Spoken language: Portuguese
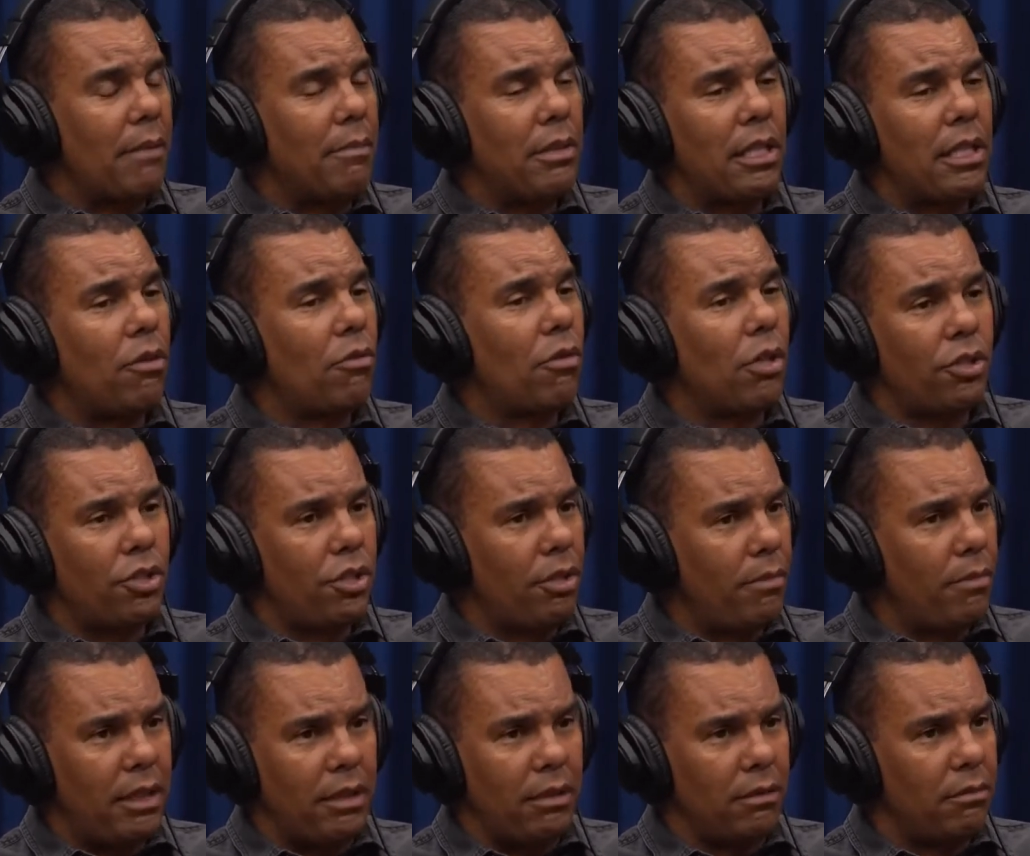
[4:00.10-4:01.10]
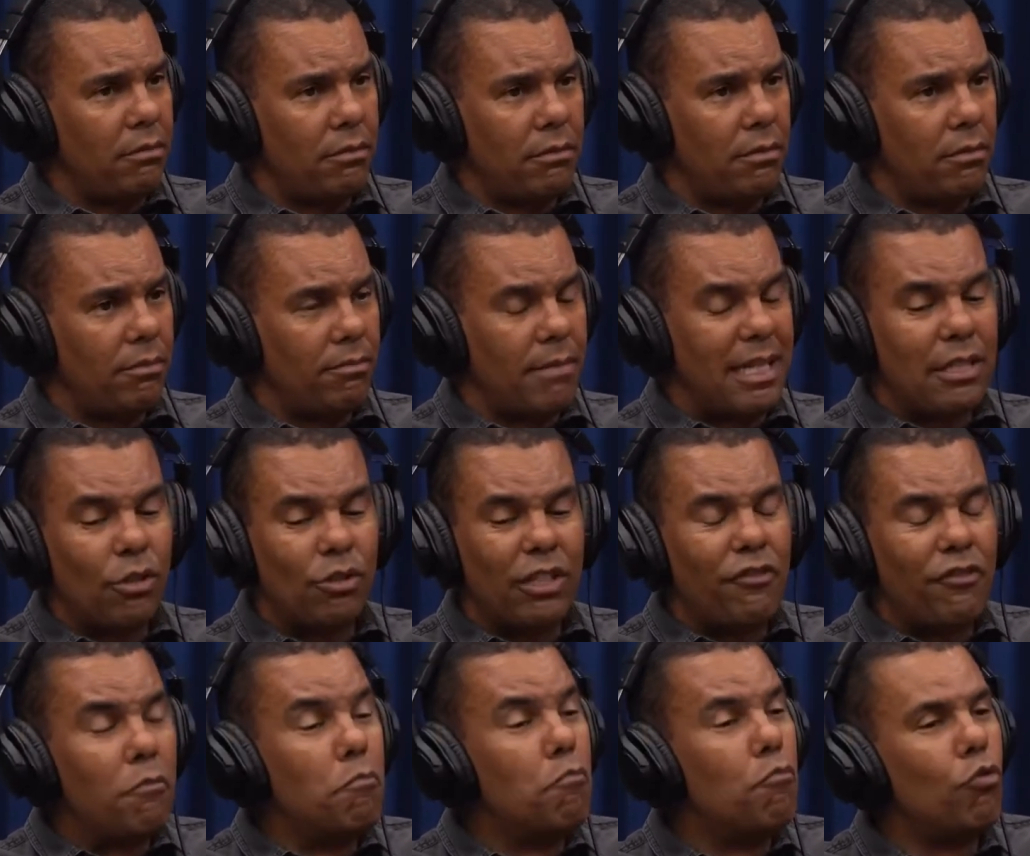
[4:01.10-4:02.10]
misericórdia de mim. Mas eu
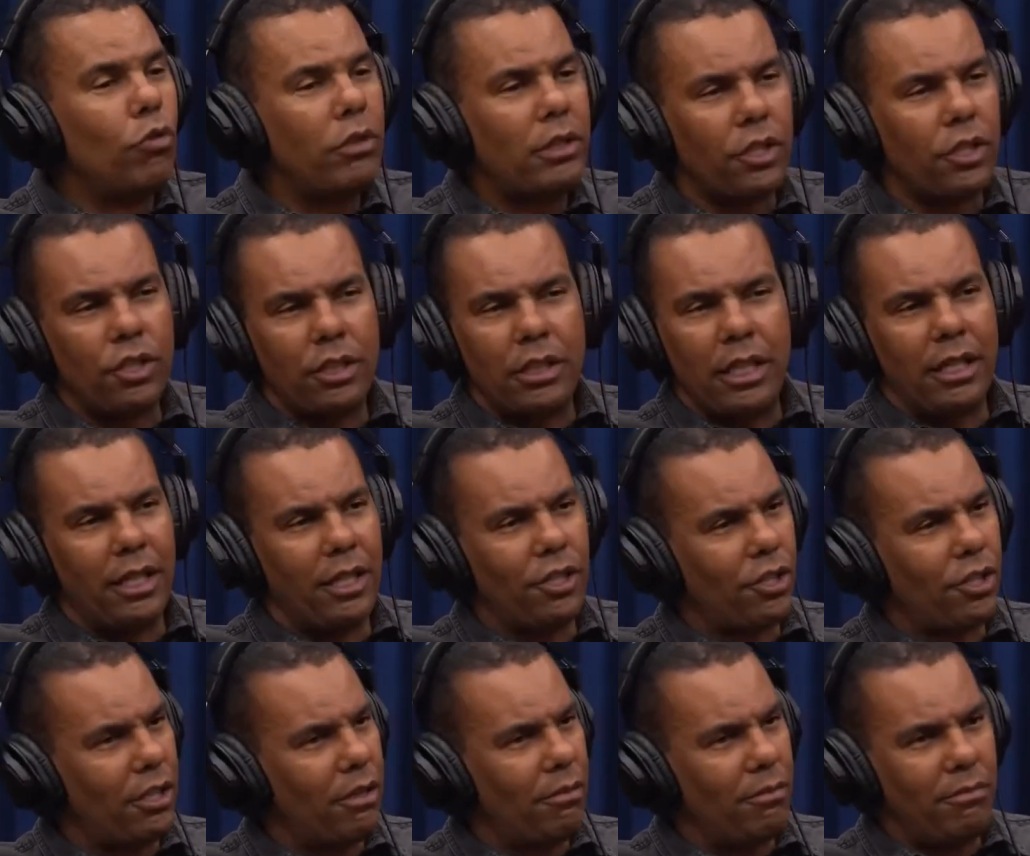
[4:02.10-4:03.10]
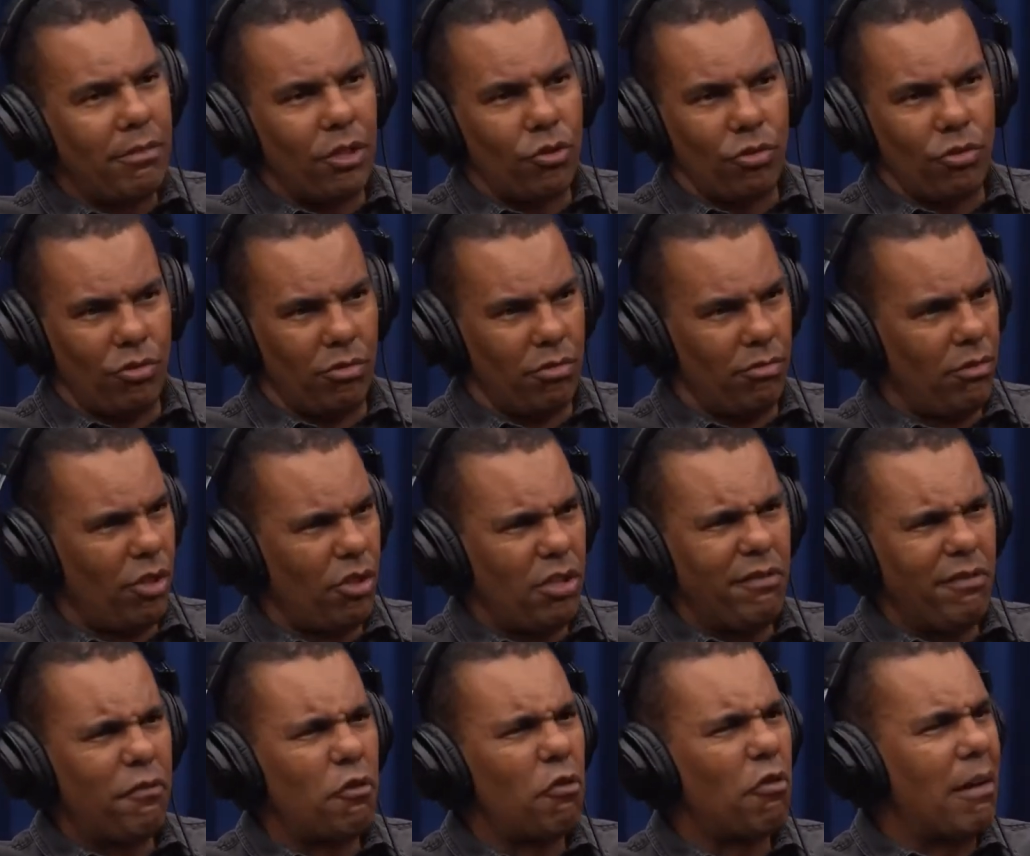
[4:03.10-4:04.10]
tive muita gente na igreja que me ajudou. Eu
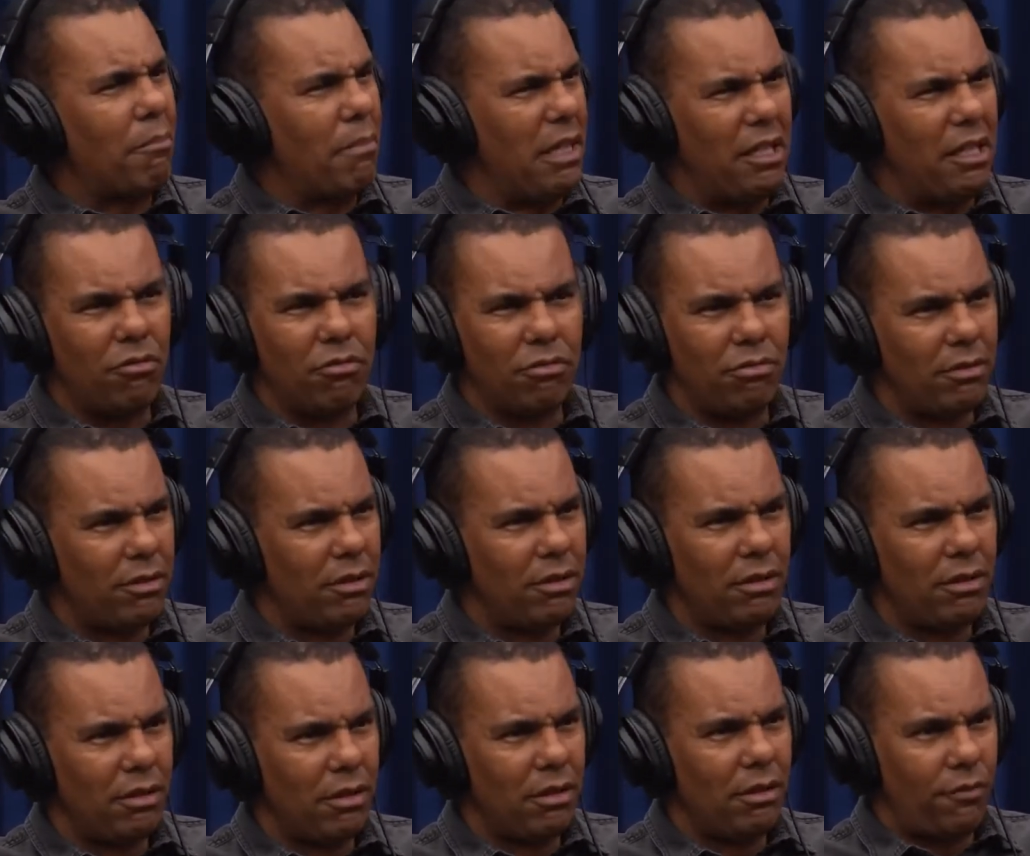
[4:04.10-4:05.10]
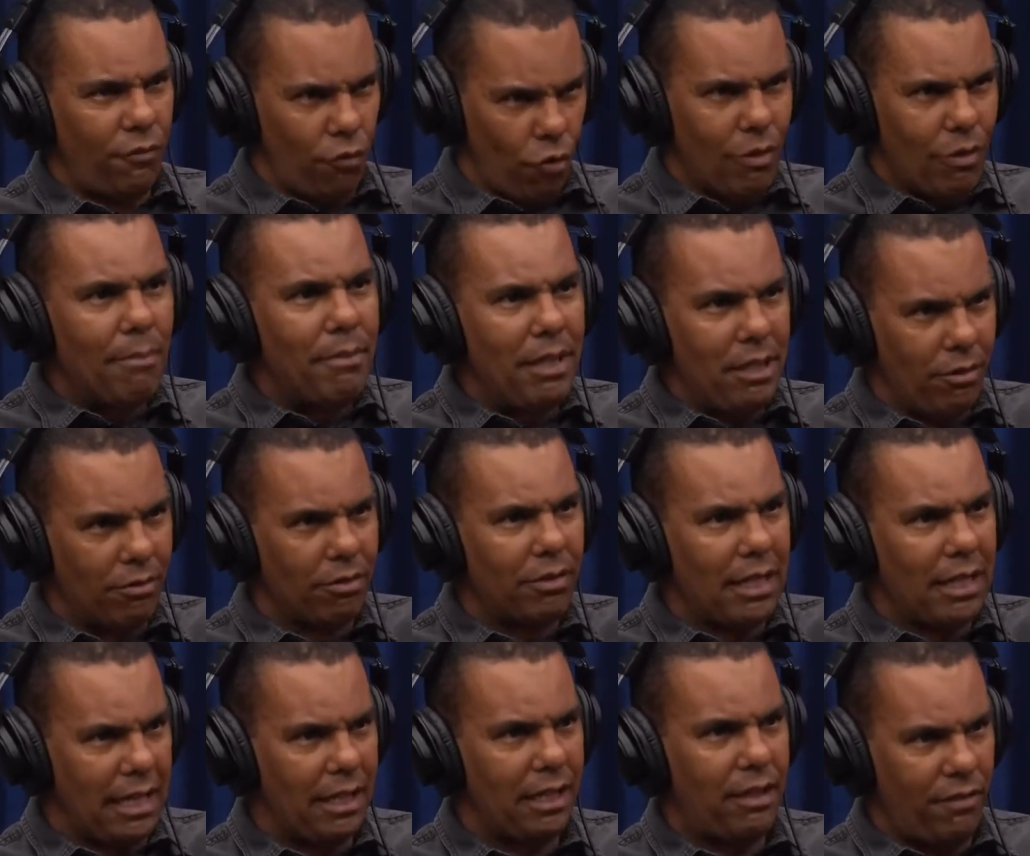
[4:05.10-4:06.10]
tive fogo amigo, fogo amigo,
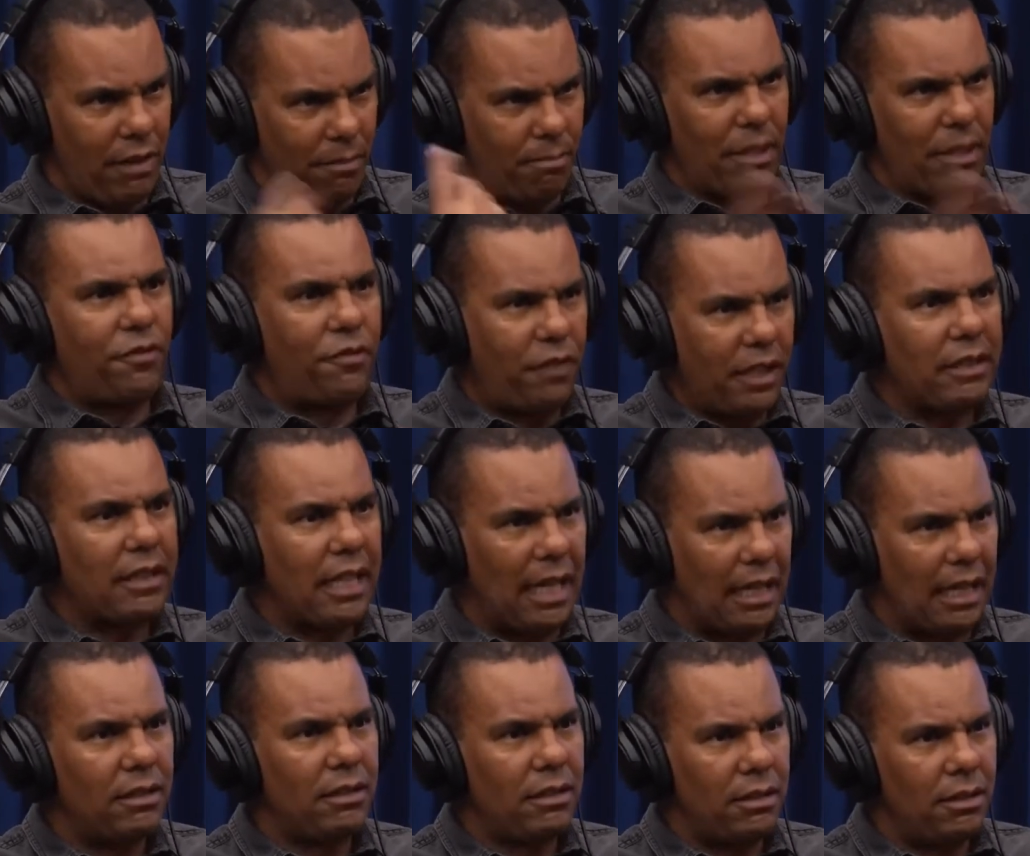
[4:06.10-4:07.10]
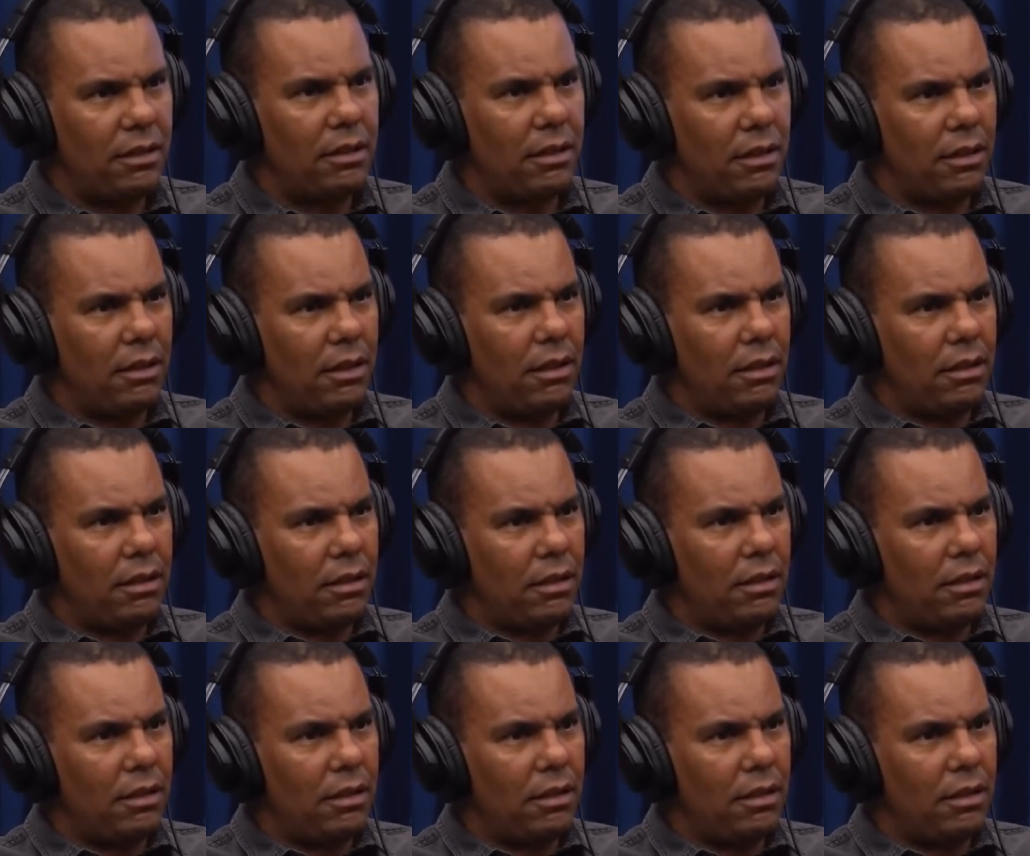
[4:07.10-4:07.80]
cara que vem para te fritar. Cara que era